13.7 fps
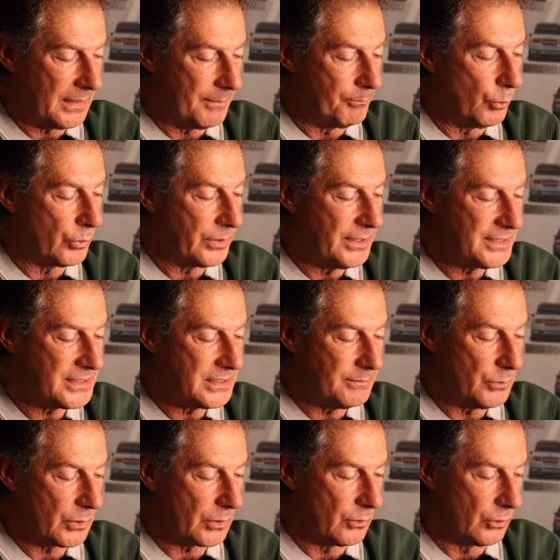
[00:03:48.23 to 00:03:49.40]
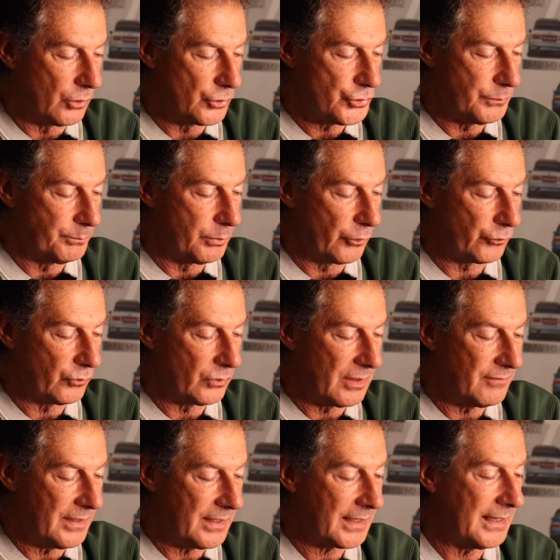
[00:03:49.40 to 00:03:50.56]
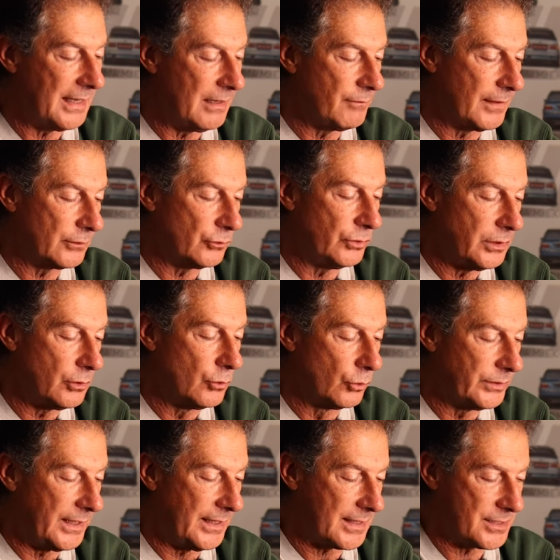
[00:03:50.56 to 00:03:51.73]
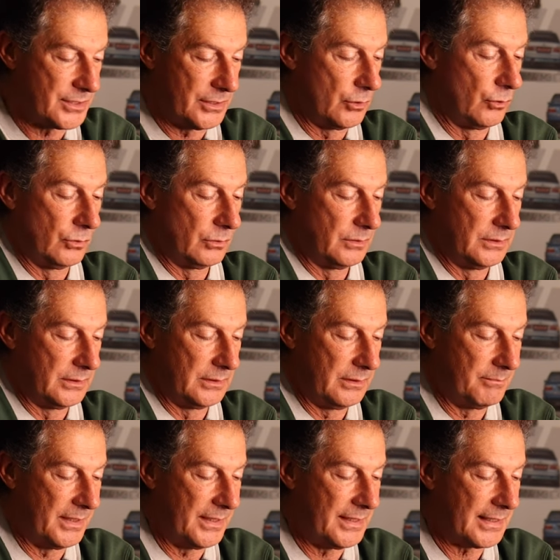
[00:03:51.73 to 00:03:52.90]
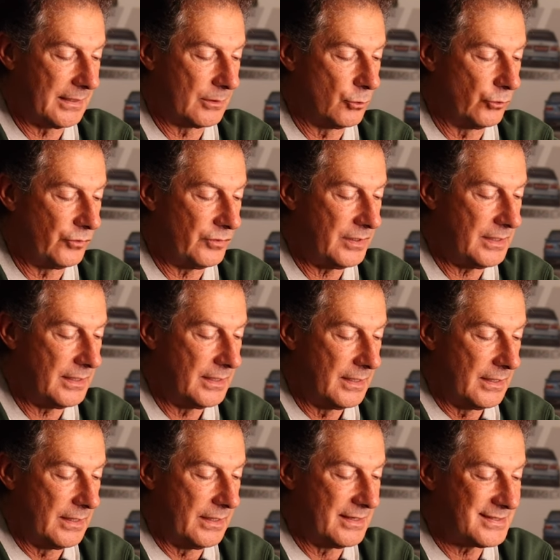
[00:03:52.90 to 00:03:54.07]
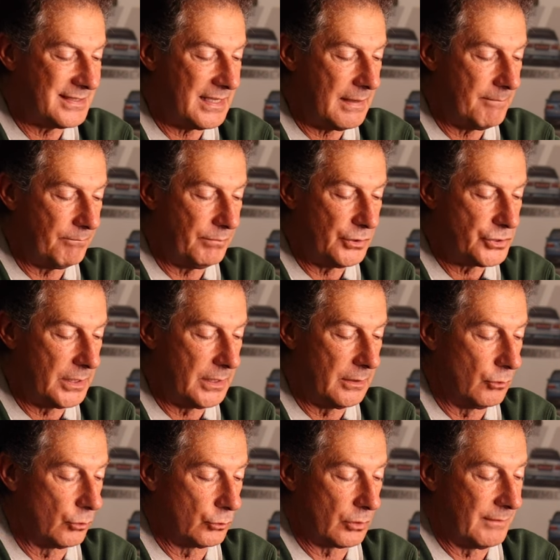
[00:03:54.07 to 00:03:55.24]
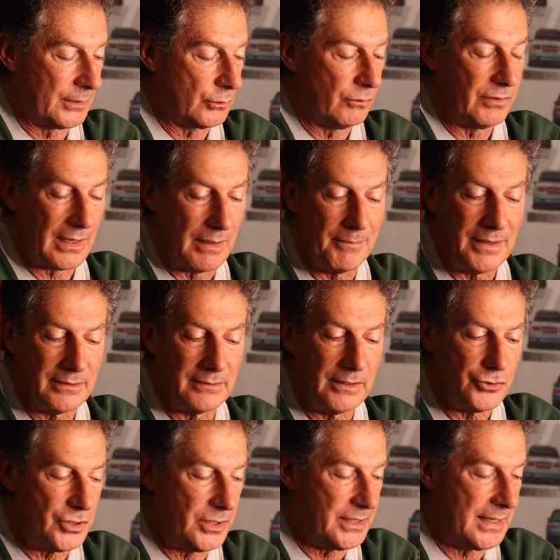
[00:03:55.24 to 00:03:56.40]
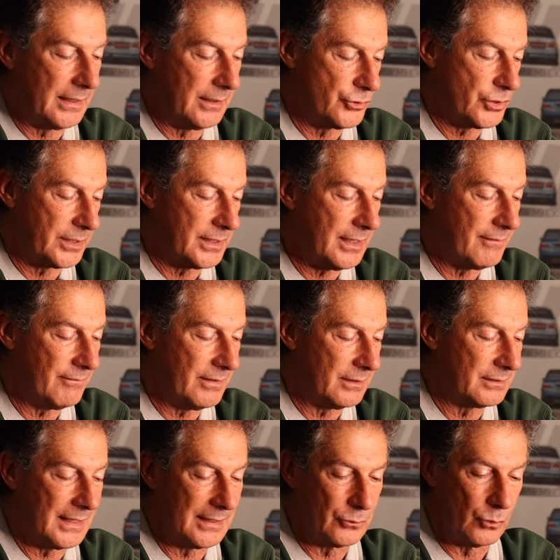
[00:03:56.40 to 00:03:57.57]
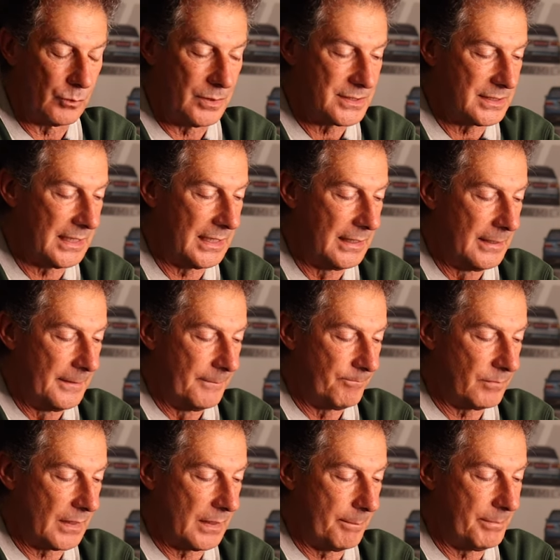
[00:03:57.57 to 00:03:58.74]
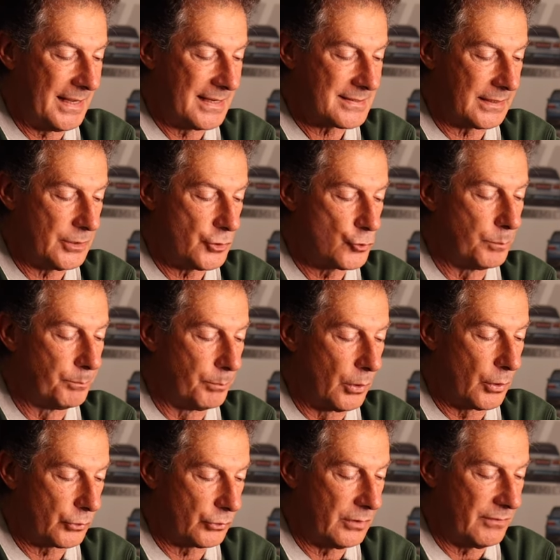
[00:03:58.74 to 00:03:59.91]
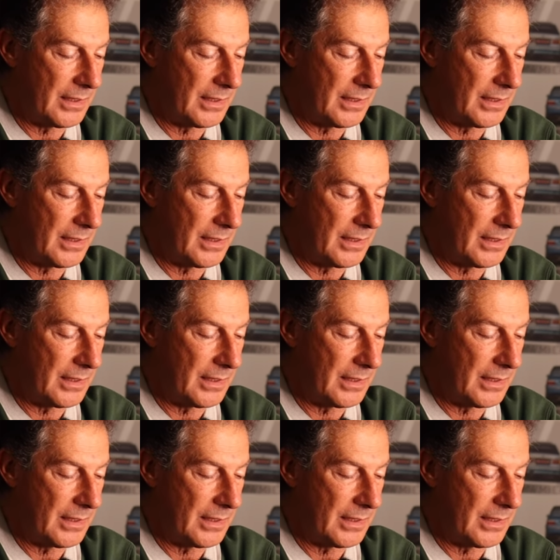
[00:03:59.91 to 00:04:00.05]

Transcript: che pochissimi orologi possono avere e il fatto di goderselo eh, in maniera così eh, semplice l'ho trovato veramente geniale, cioè chi ha inventato questa mm, piastra di supporto è